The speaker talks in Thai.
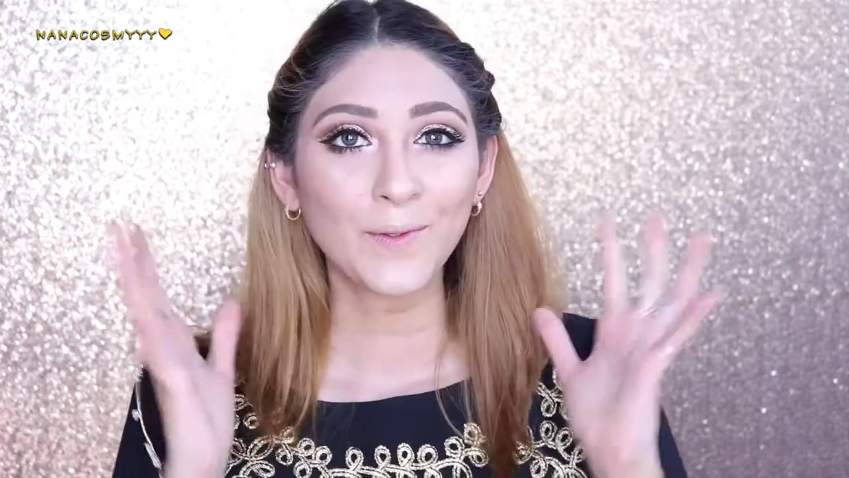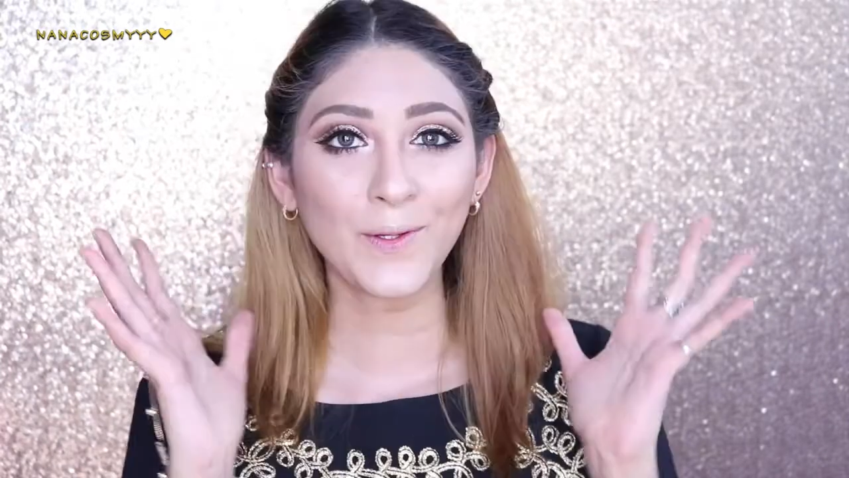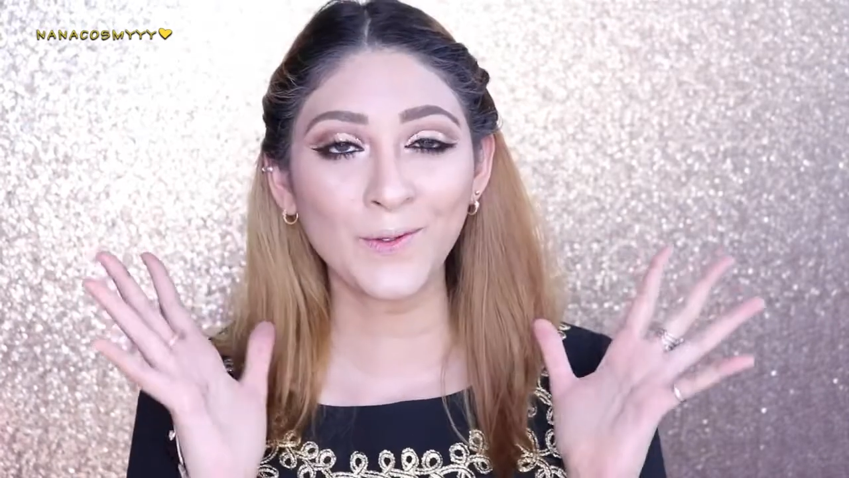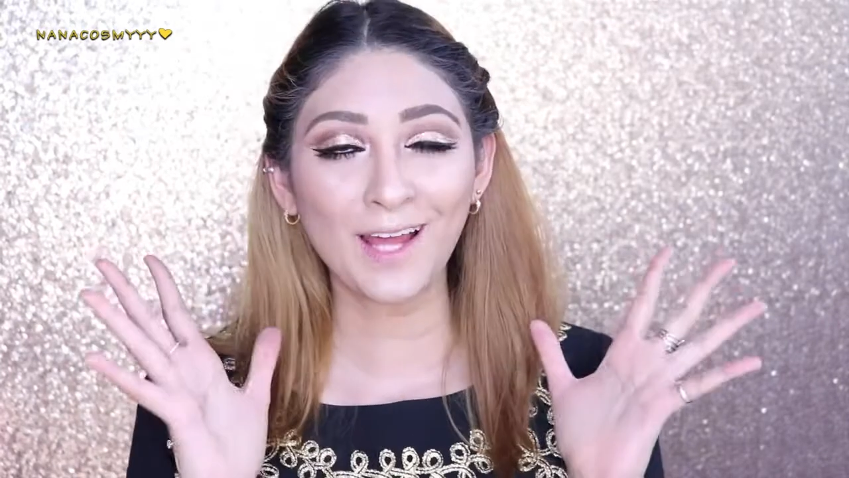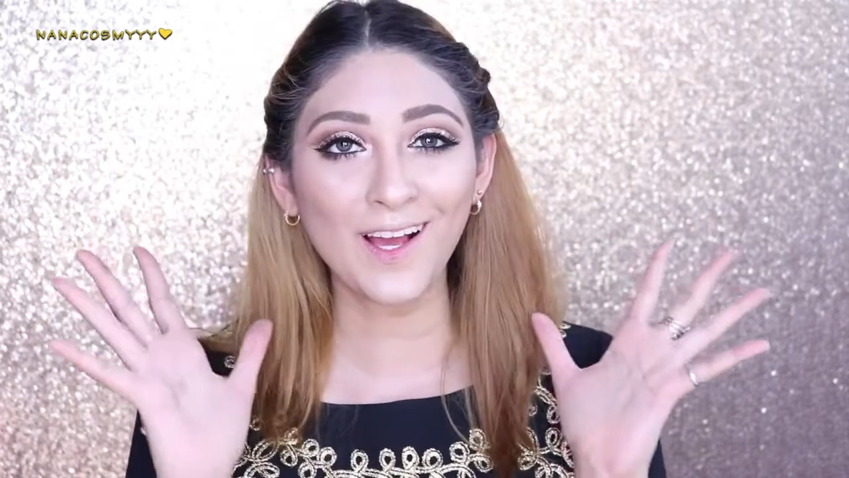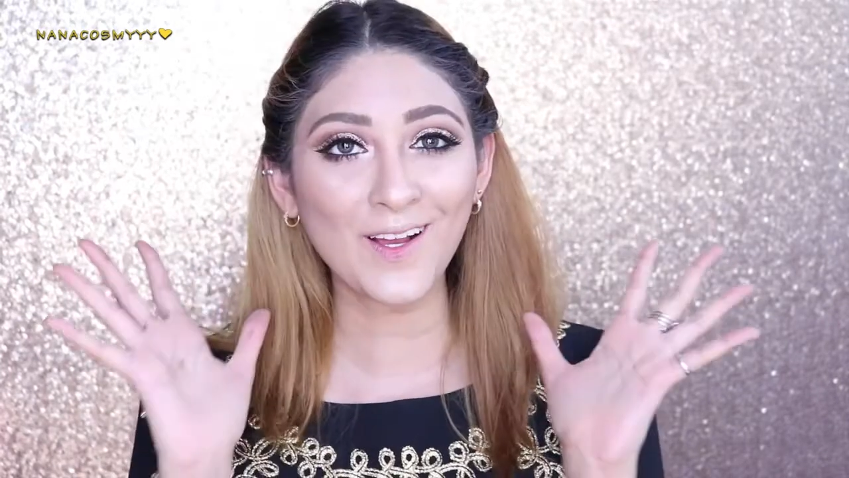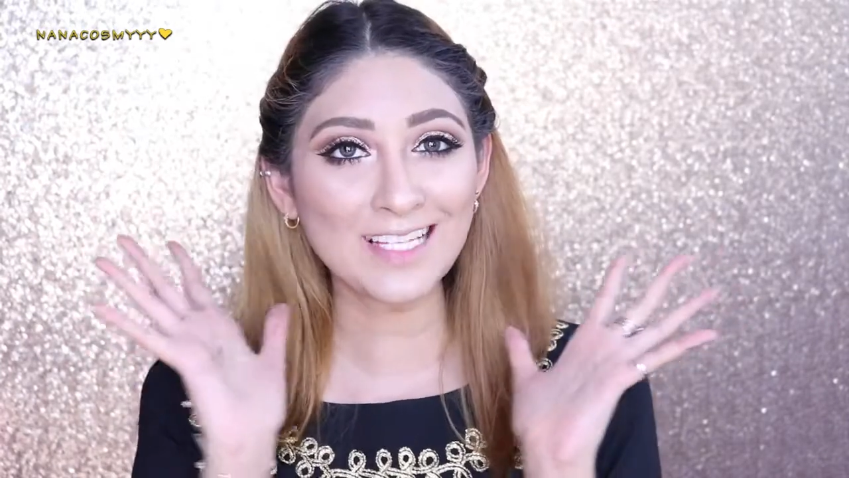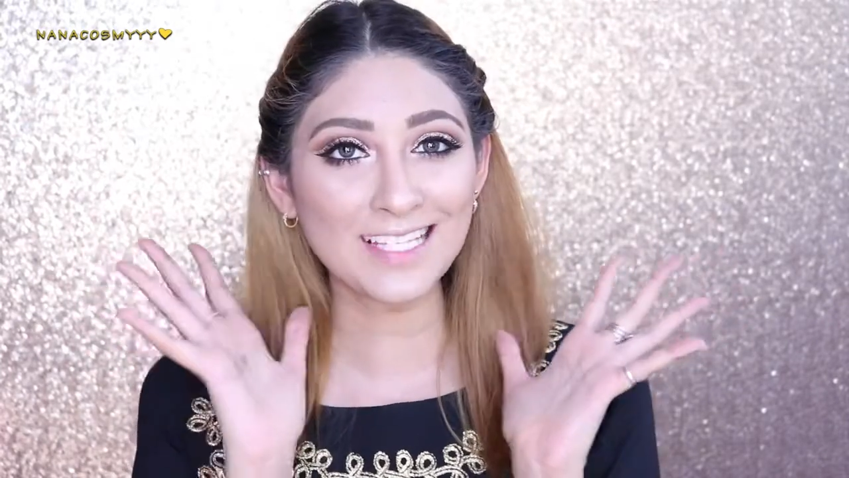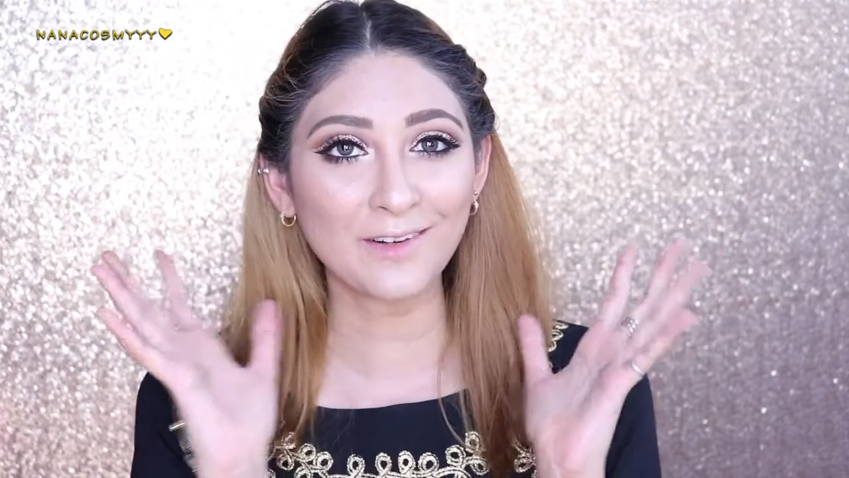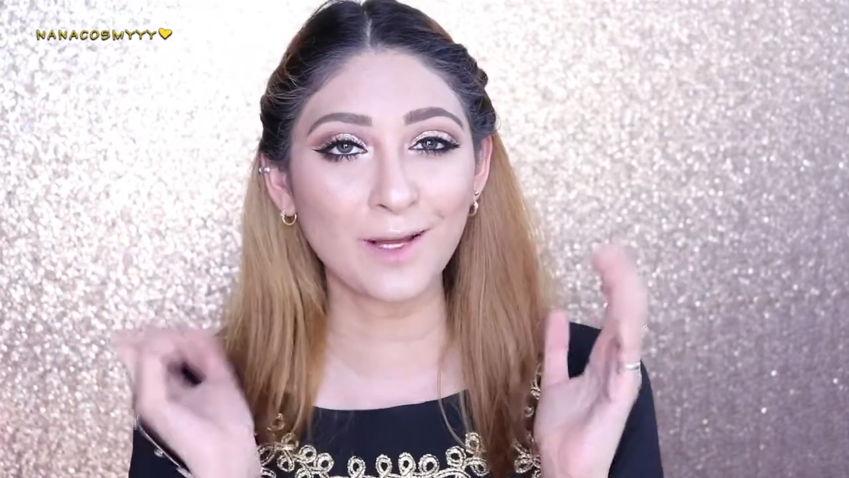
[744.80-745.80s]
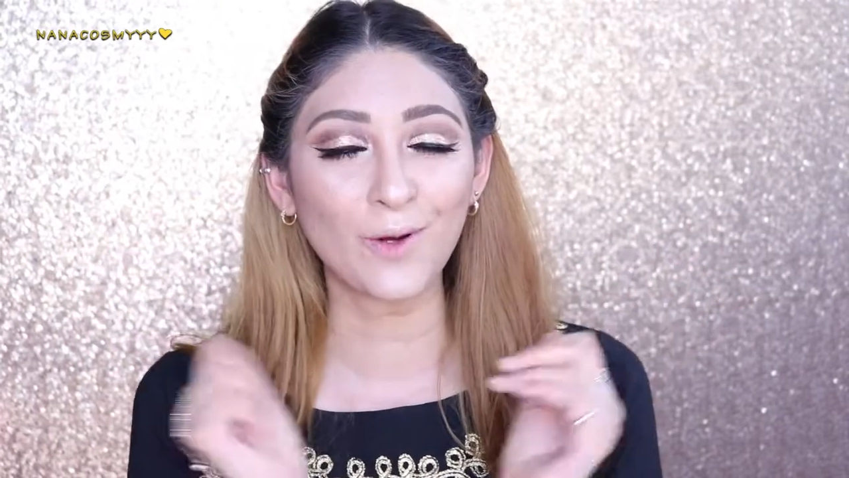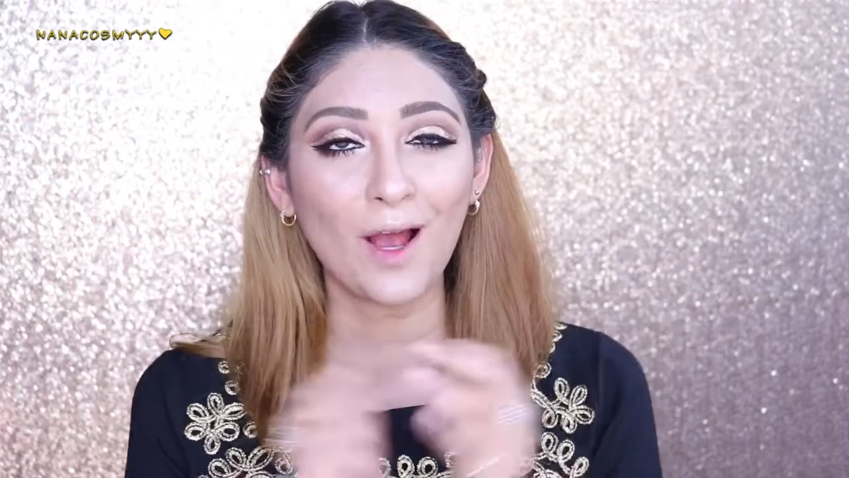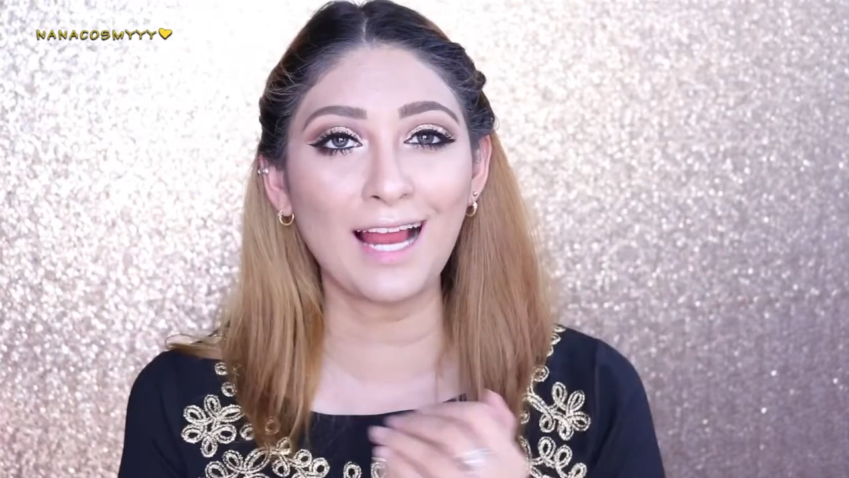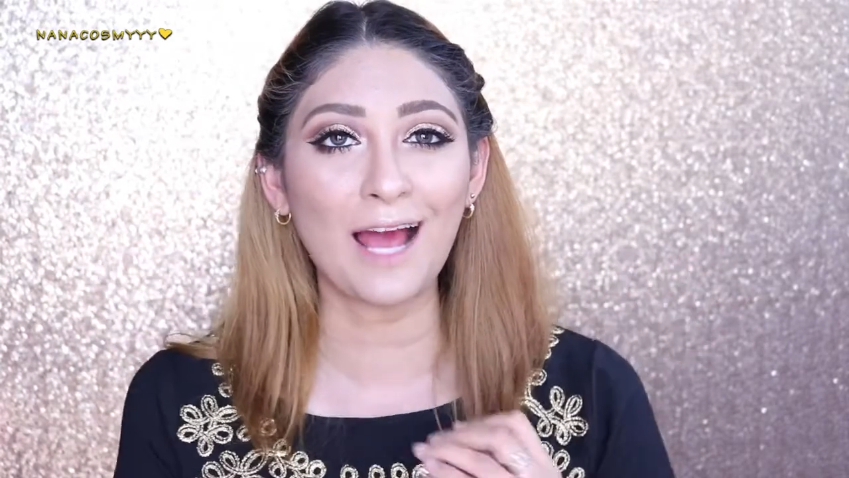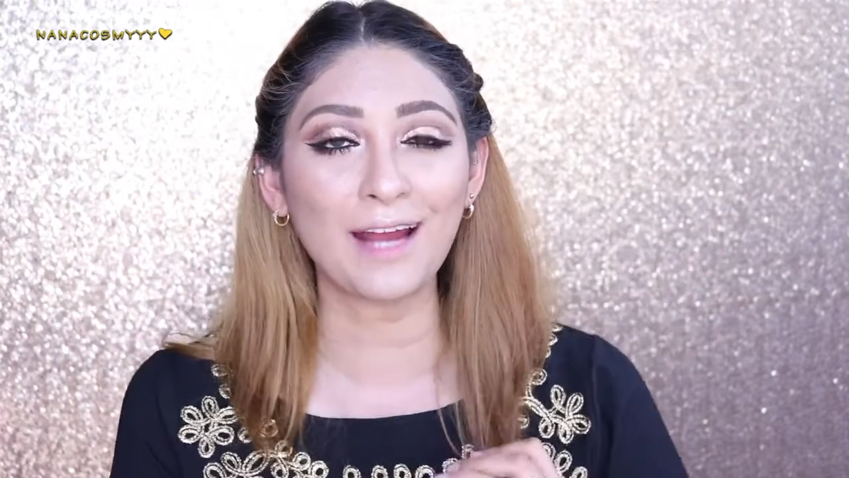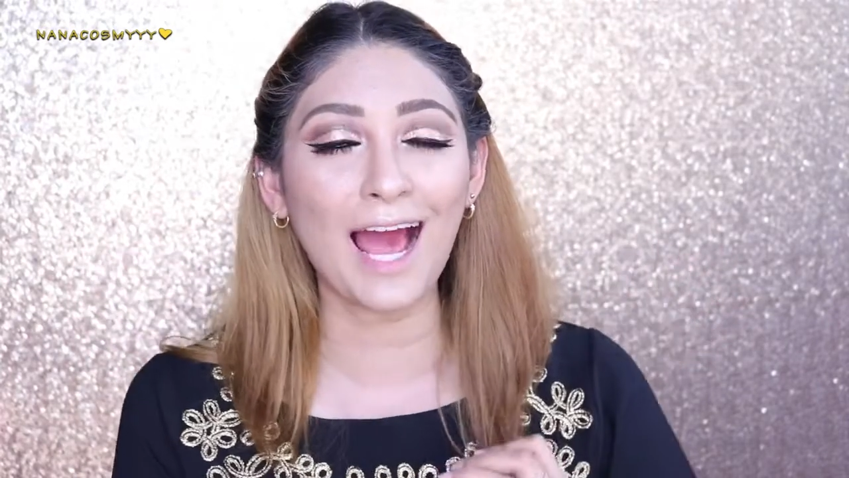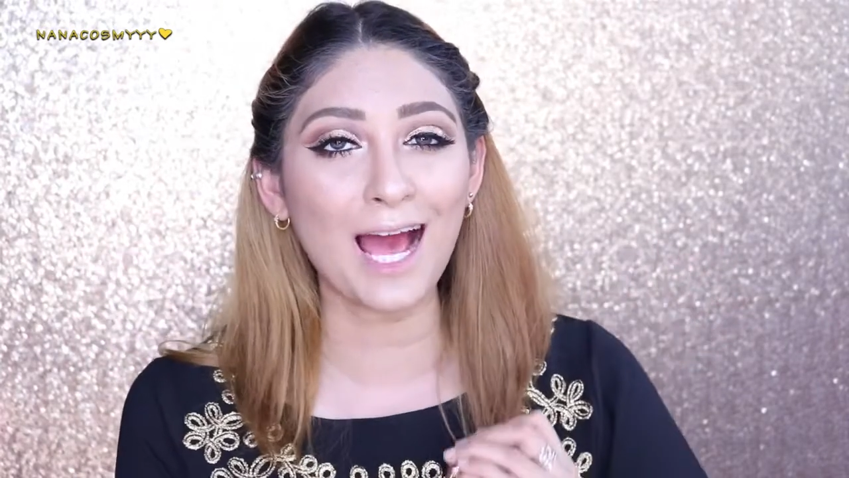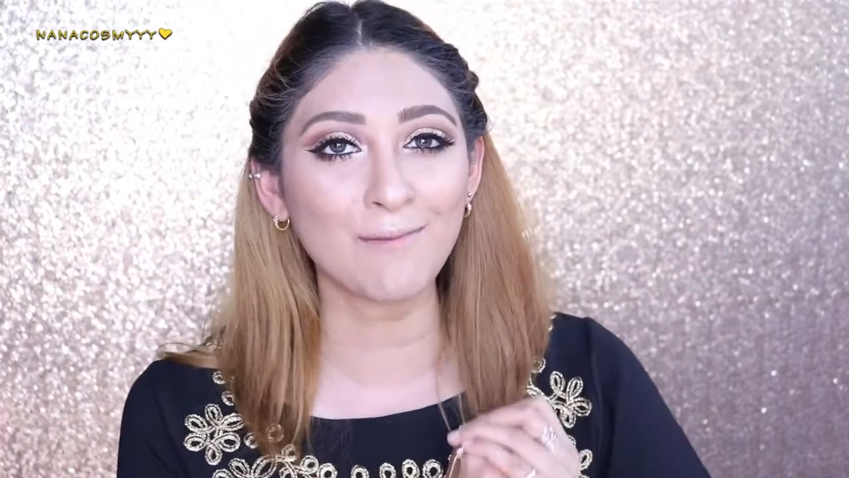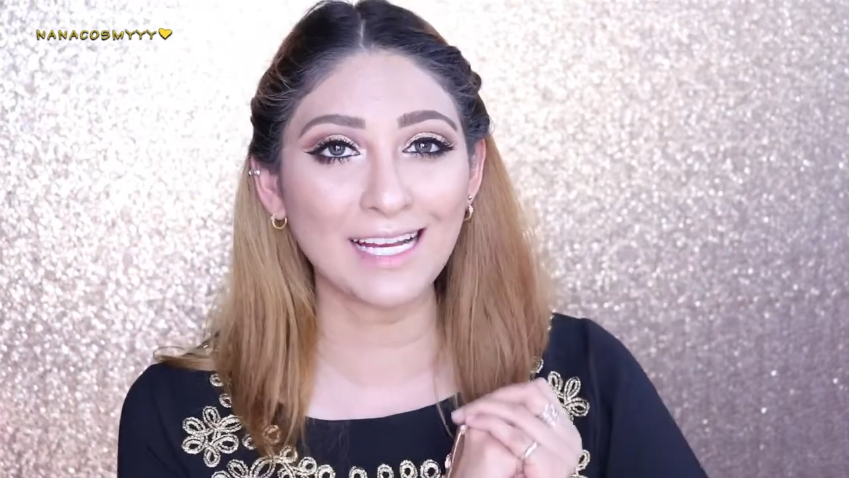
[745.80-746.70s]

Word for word: ผิวหน้าก็เสร็จเรียบร้อยแล้วนะคะ